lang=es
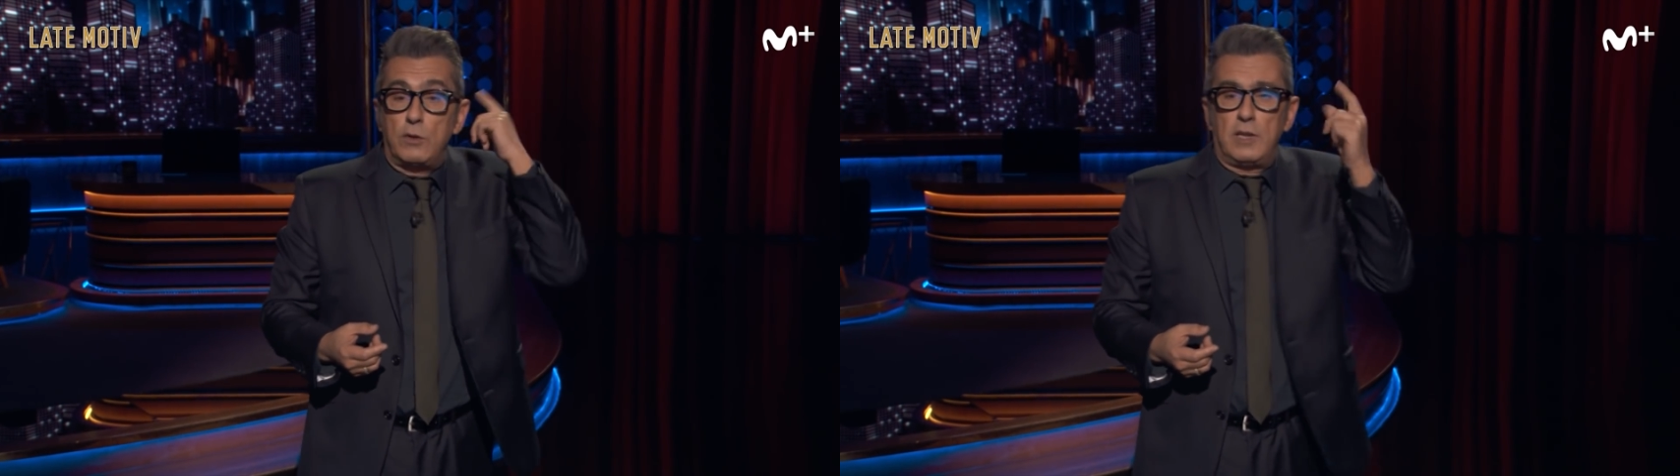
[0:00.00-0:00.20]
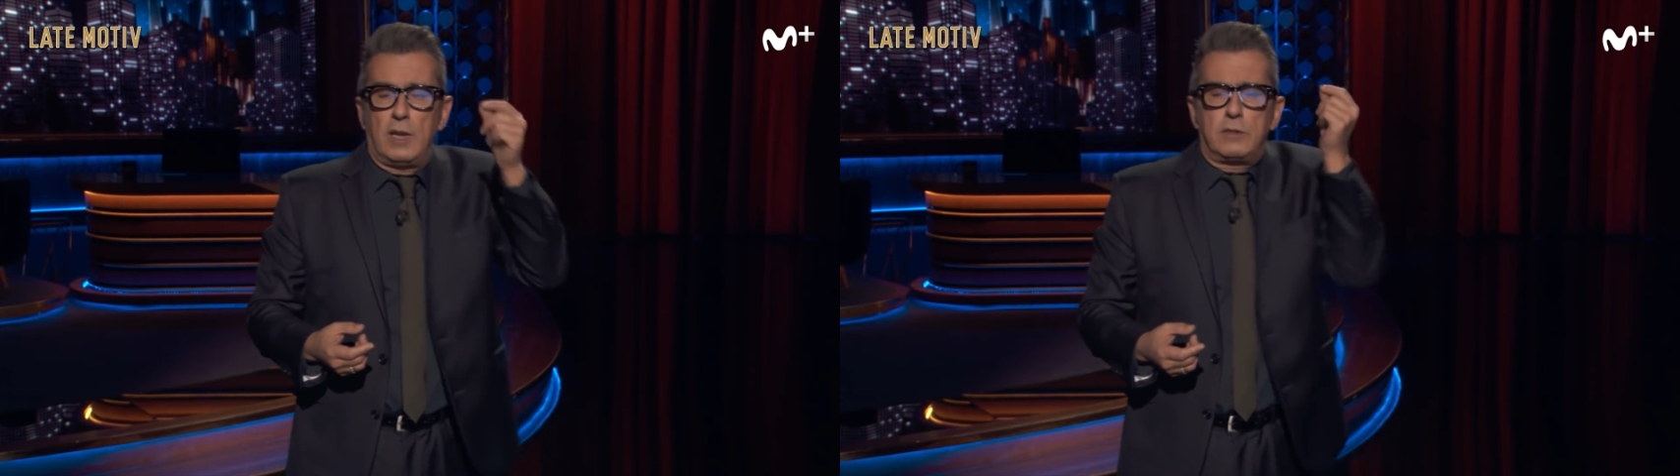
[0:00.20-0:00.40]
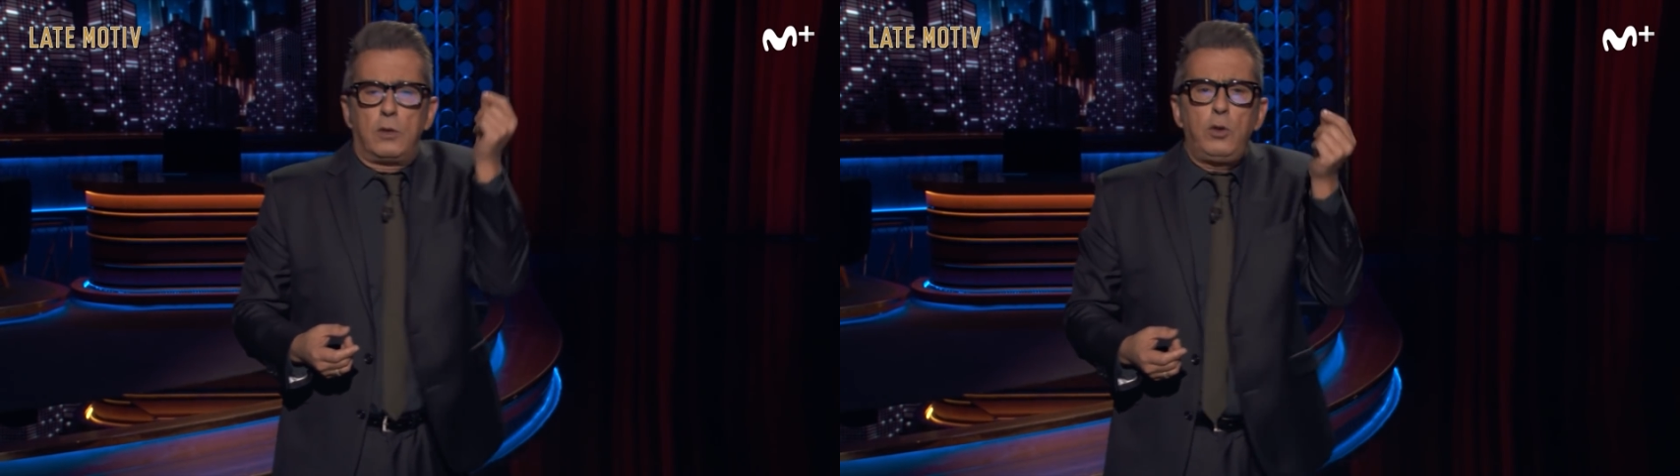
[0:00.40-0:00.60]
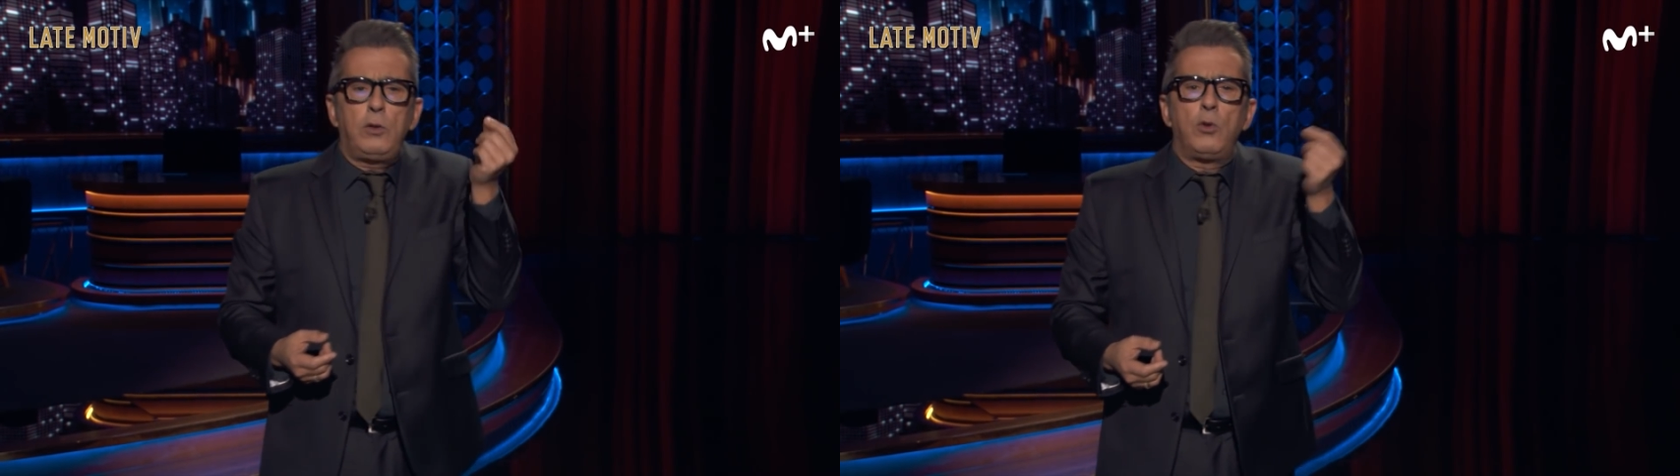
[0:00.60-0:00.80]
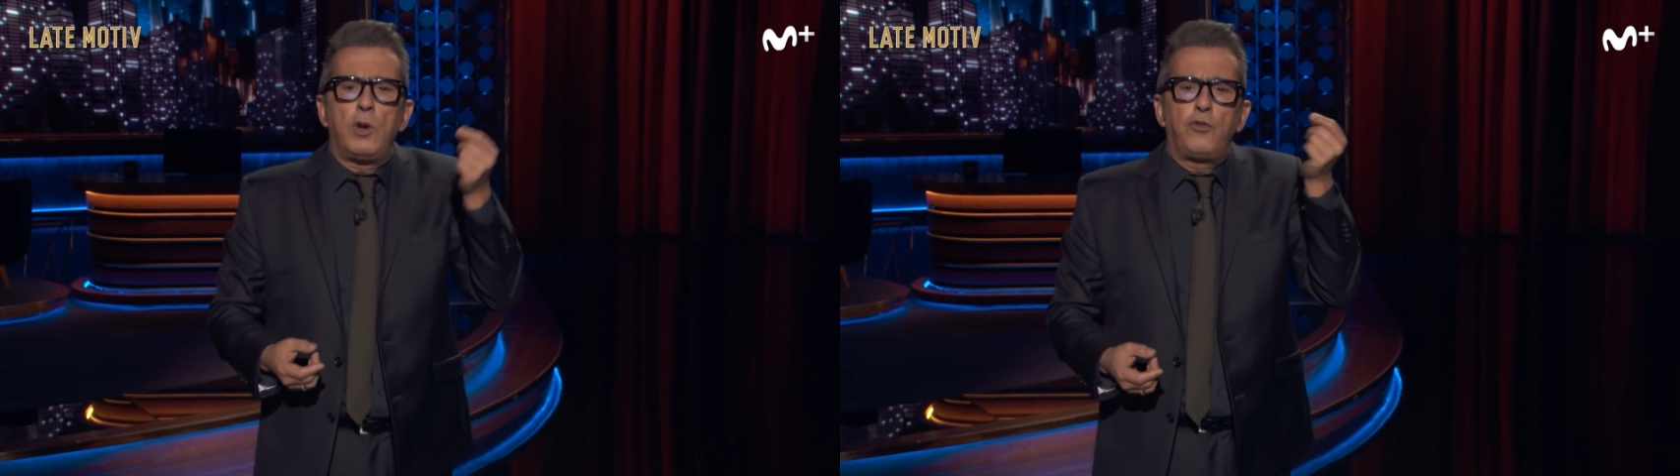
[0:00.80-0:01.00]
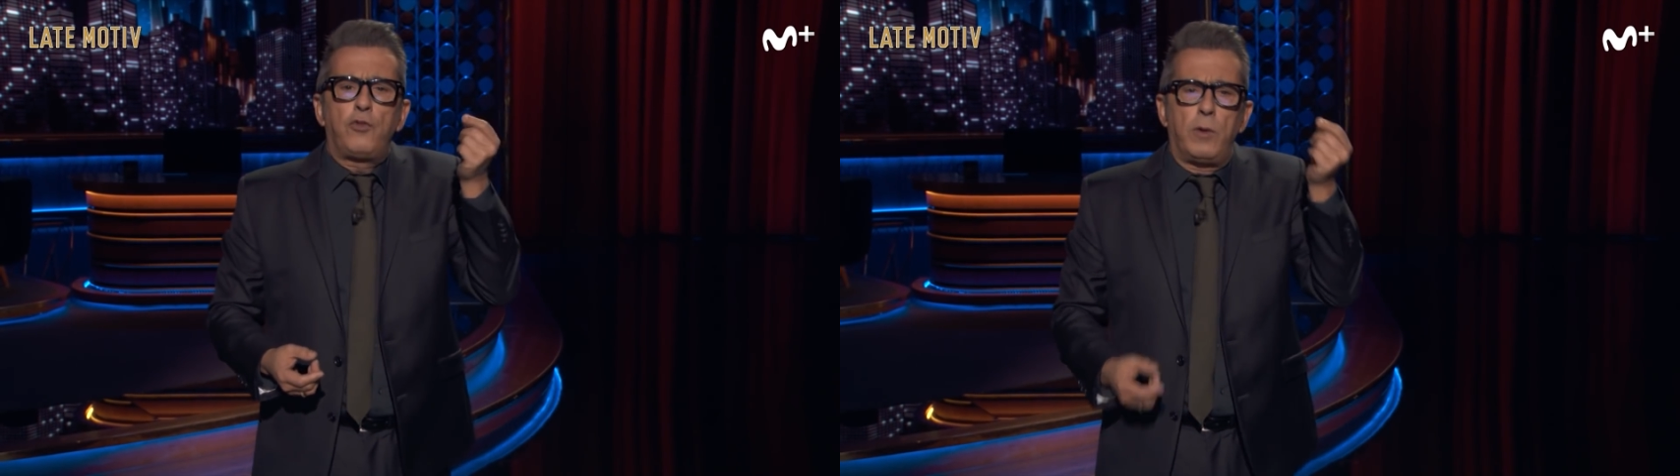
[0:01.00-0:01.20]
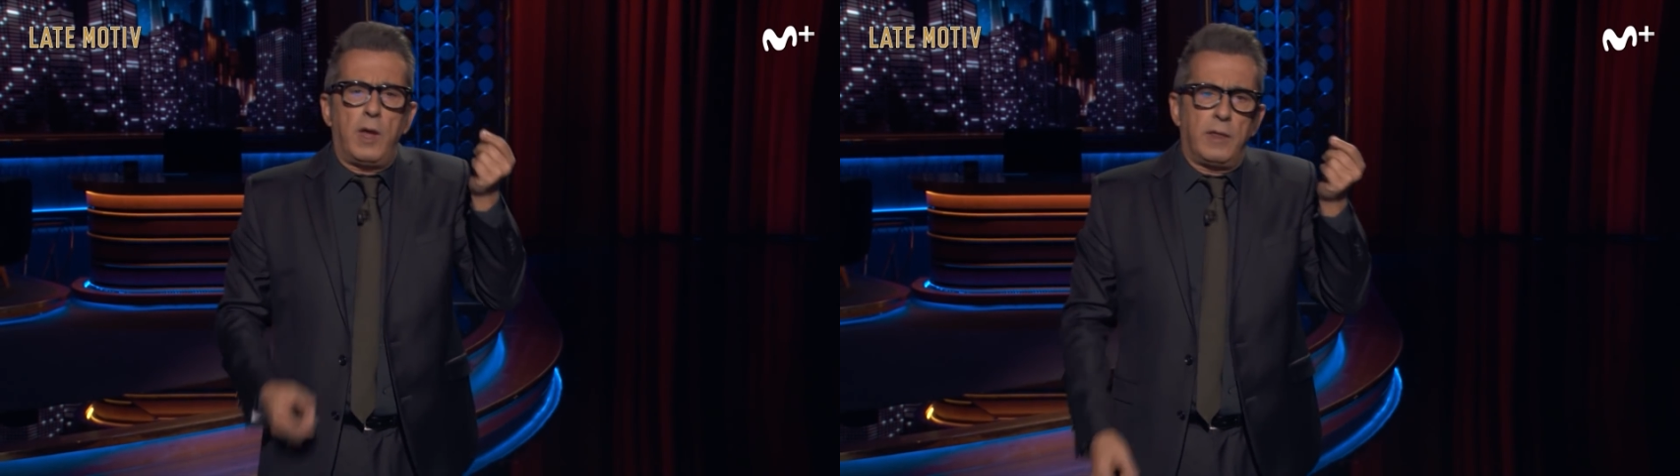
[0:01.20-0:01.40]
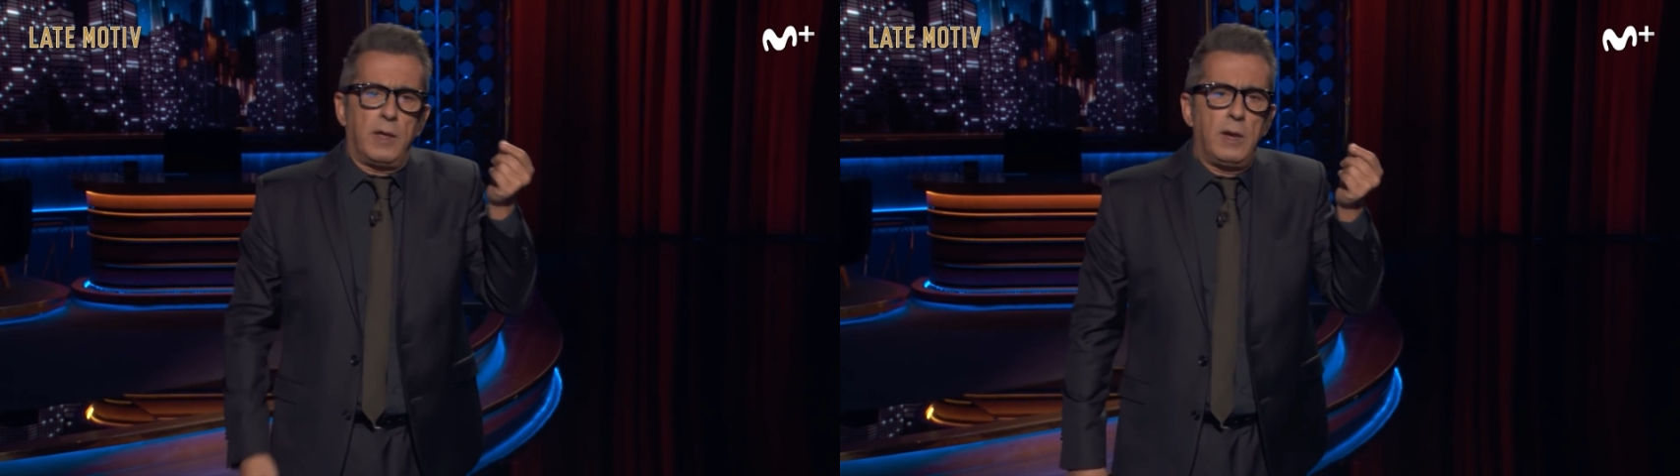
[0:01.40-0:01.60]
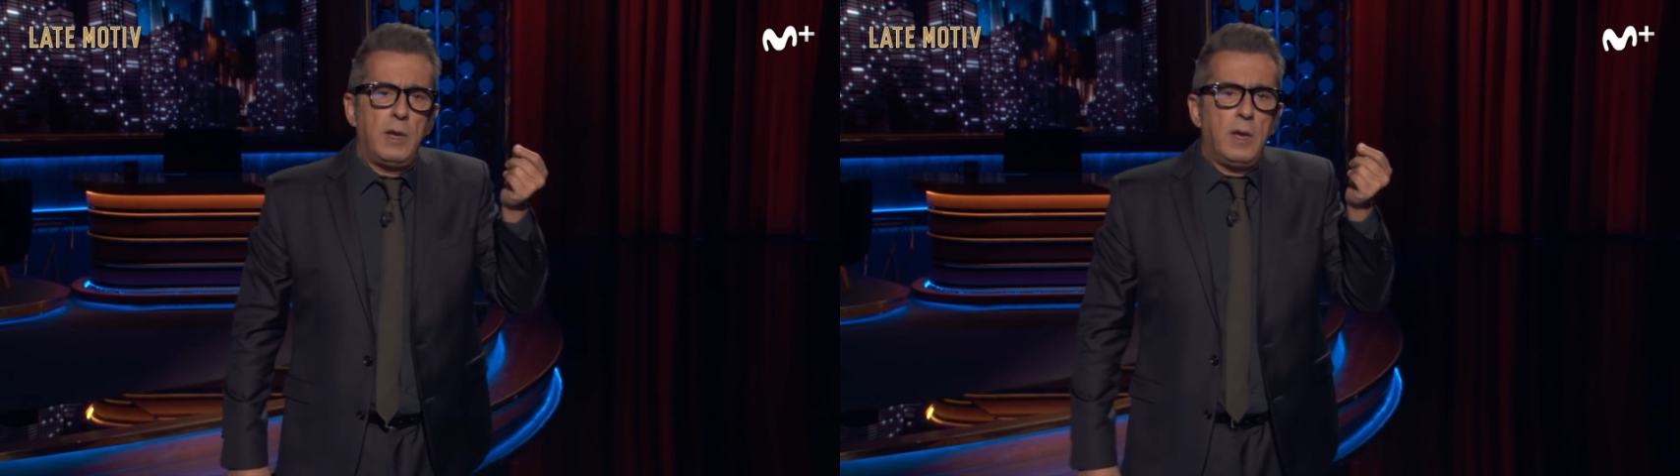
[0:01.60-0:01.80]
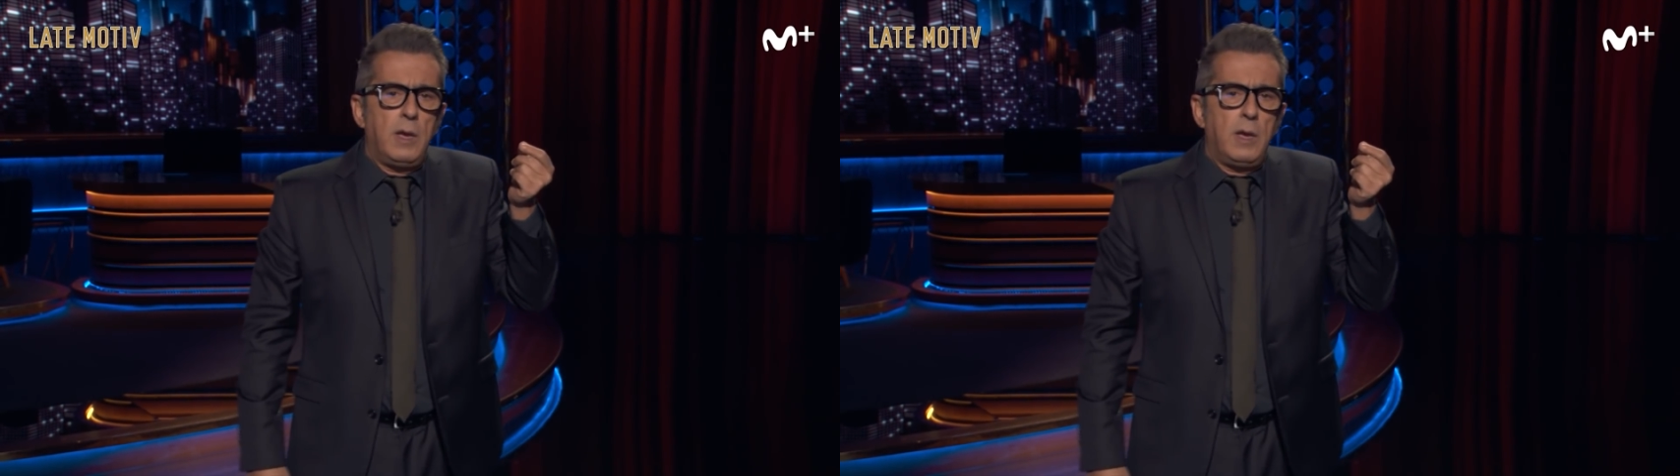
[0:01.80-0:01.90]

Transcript: si el asteroide no ha hecho nada,